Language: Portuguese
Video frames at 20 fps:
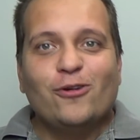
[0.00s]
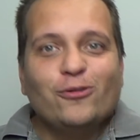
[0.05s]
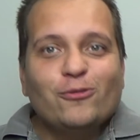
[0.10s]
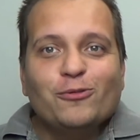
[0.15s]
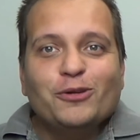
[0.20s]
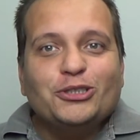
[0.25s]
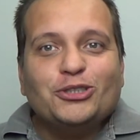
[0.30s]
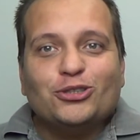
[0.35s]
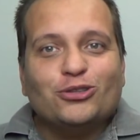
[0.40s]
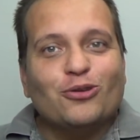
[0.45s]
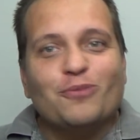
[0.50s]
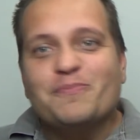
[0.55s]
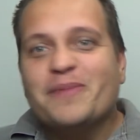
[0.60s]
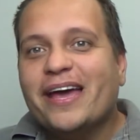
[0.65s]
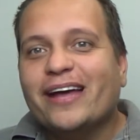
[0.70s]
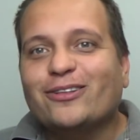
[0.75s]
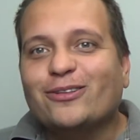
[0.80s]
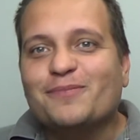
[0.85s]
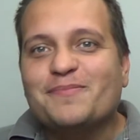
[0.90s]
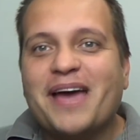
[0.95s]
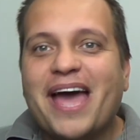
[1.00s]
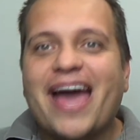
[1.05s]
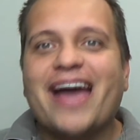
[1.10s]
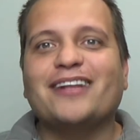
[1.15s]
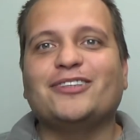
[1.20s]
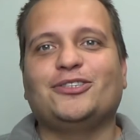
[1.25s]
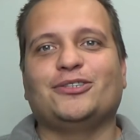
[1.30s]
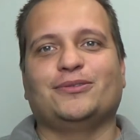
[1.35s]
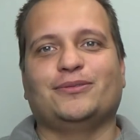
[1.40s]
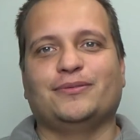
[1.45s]
um instrumento
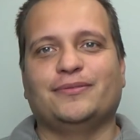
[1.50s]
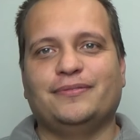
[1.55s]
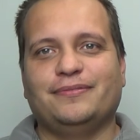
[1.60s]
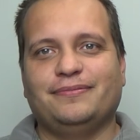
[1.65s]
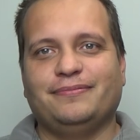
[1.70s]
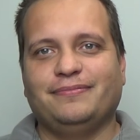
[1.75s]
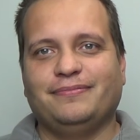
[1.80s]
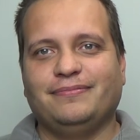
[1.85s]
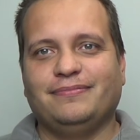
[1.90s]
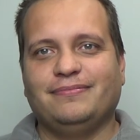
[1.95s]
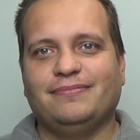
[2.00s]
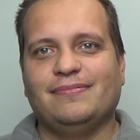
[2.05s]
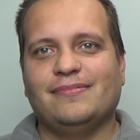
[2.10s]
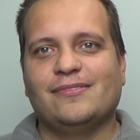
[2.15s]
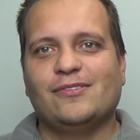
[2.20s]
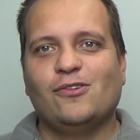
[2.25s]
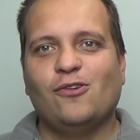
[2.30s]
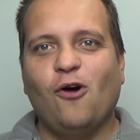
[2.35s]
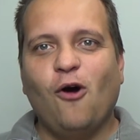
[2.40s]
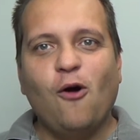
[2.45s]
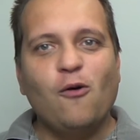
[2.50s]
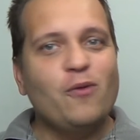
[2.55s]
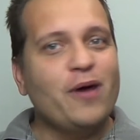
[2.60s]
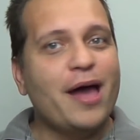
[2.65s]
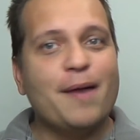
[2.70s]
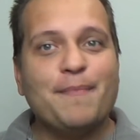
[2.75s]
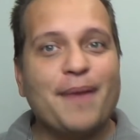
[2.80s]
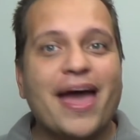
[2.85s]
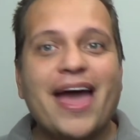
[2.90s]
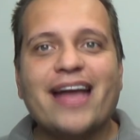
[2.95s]
médico ou um
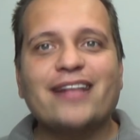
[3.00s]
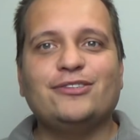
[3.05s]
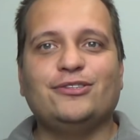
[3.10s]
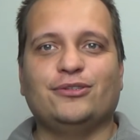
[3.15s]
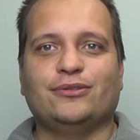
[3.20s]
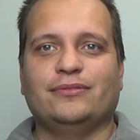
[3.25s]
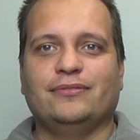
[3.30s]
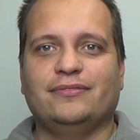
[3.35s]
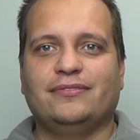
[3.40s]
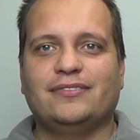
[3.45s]
remédio